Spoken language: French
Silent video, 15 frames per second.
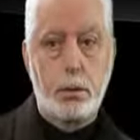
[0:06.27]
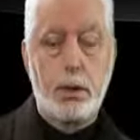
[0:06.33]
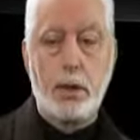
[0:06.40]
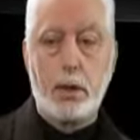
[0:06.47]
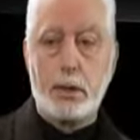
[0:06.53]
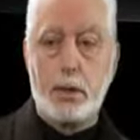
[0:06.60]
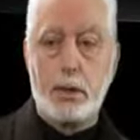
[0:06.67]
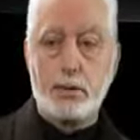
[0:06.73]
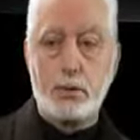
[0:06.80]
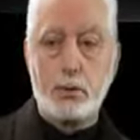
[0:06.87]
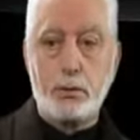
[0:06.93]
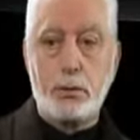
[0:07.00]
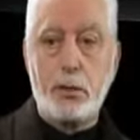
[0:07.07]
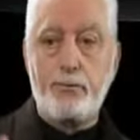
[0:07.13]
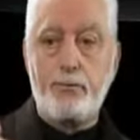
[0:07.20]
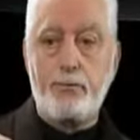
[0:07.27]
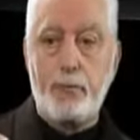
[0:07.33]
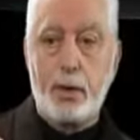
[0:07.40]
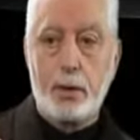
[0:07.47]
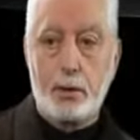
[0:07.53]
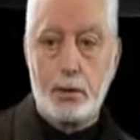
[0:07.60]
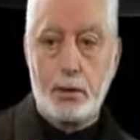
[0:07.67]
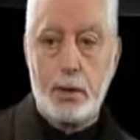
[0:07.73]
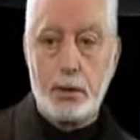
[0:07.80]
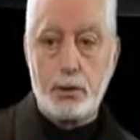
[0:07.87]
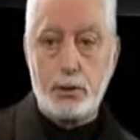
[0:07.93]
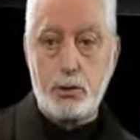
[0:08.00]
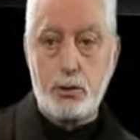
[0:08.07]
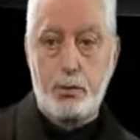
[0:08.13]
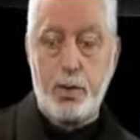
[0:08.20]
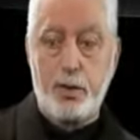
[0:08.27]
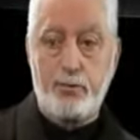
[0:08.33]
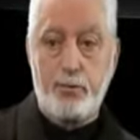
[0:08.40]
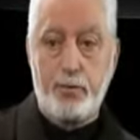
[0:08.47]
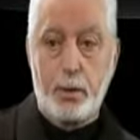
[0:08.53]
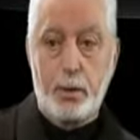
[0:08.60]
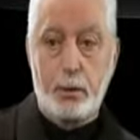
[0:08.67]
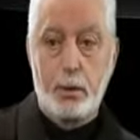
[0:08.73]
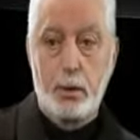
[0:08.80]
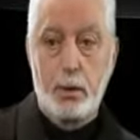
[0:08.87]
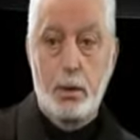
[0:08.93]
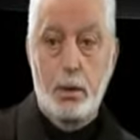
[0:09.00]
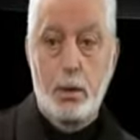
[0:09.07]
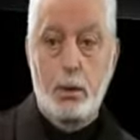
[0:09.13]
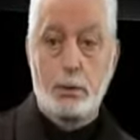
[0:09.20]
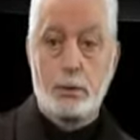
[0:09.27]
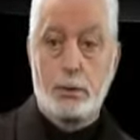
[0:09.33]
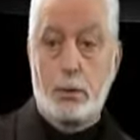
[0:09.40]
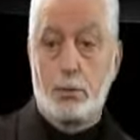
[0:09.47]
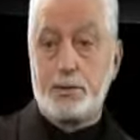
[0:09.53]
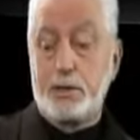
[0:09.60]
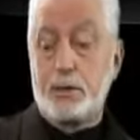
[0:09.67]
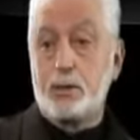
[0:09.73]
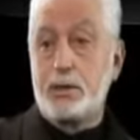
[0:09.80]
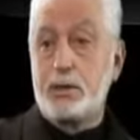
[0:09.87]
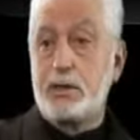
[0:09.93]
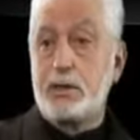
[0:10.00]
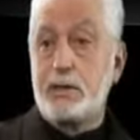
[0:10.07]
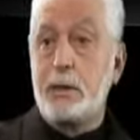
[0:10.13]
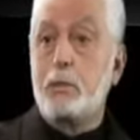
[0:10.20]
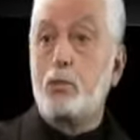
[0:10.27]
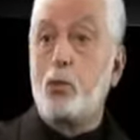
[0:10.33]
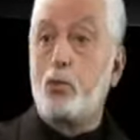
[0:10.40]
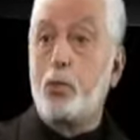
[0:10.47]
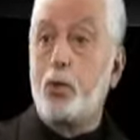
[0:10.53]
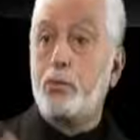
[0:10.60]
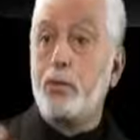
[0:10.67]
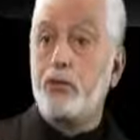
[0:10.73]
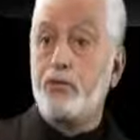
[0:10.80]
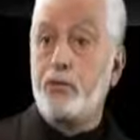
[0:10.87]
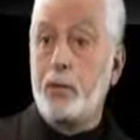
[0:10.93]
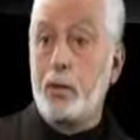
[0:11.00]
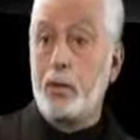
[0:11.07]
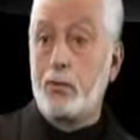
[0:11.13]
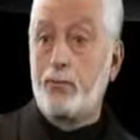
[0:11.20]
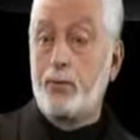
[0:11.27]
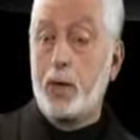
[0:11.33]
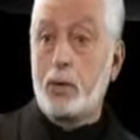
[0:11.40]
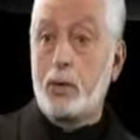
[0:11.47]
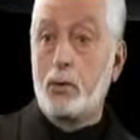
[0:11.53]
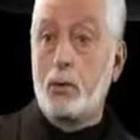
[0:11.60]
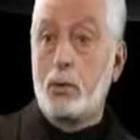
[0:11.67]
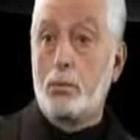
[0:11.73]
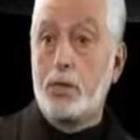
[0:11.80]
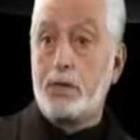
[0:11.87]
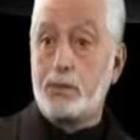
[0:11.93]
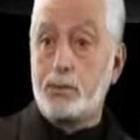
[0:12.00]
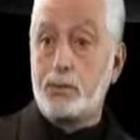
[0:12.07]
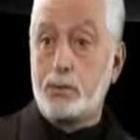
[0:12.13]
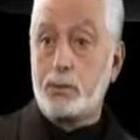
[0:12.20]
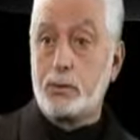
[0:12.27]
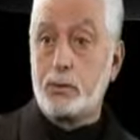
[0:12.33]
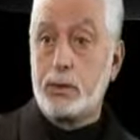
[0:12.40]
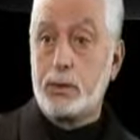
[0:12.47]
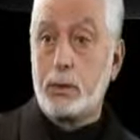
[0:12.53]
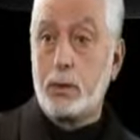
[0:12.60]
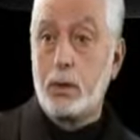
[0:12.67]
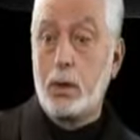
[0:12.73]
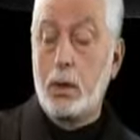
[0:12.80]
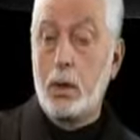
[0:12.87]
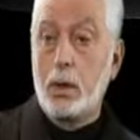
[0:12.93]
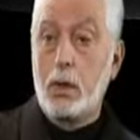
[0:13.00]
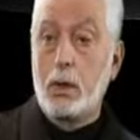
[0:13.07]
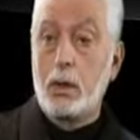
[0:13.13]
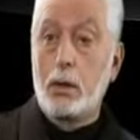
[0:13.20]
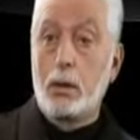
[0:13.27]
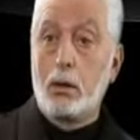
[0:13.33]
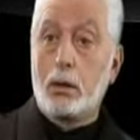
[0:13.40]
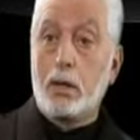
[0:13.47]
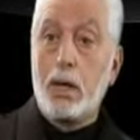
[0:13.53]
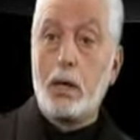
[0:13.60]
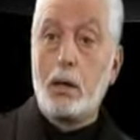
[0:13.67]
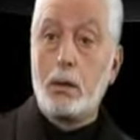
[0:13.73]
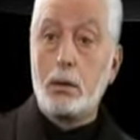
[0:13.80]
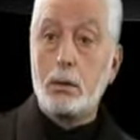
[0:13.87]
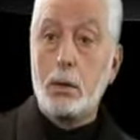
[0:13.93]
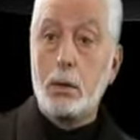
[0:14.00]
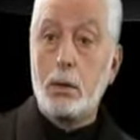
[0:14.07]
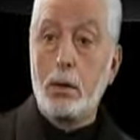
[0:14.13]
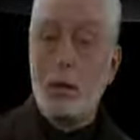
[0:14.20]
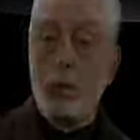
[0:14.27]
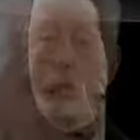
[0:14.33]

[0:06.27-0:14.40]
et la création des flaconnages de parfums. C'est comme ça que j'ai dessiné mon premier euh, flacon en mai 68, euh, calandre,